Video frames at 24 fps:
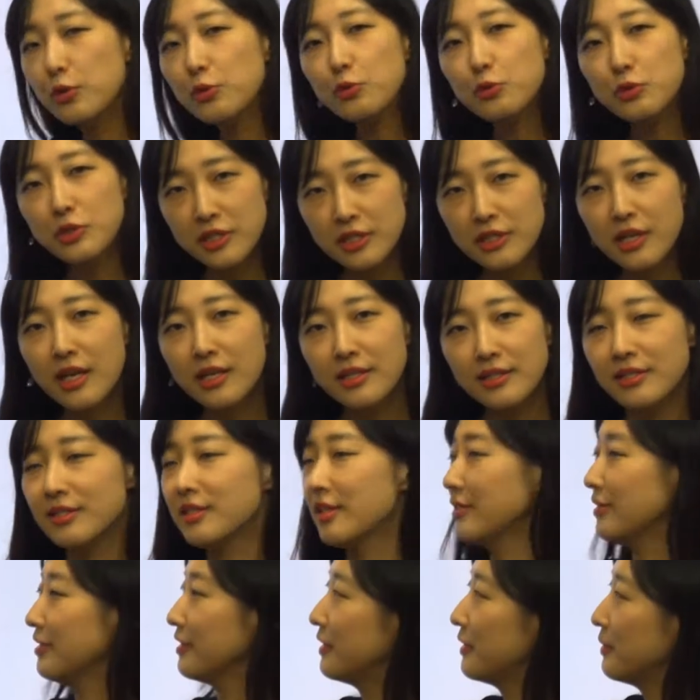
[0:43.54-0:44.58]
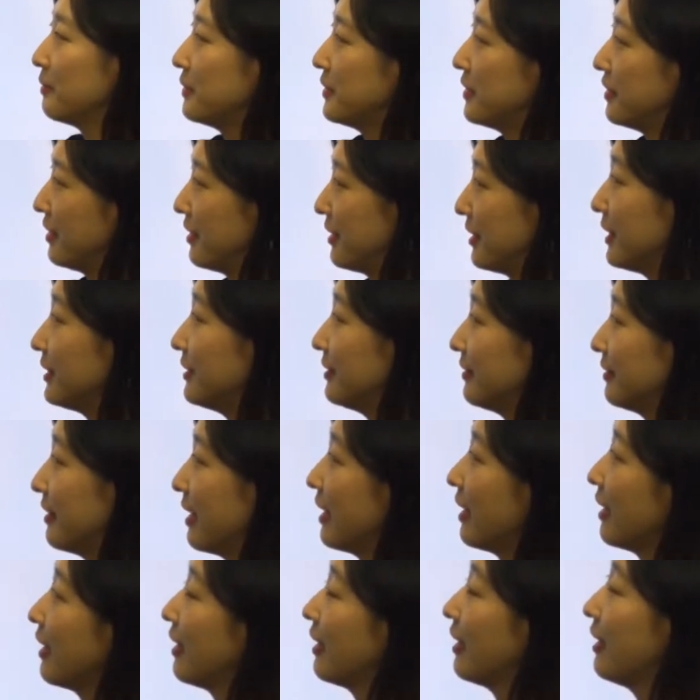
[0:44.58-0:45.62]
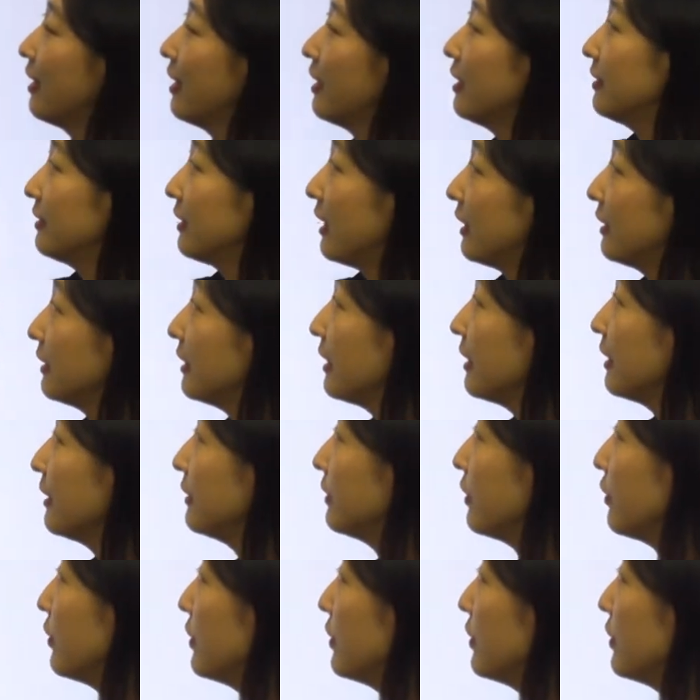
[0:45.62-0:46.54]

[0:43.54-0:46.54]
또 시간이 지난 느낌이 들긴 하는데 나라에서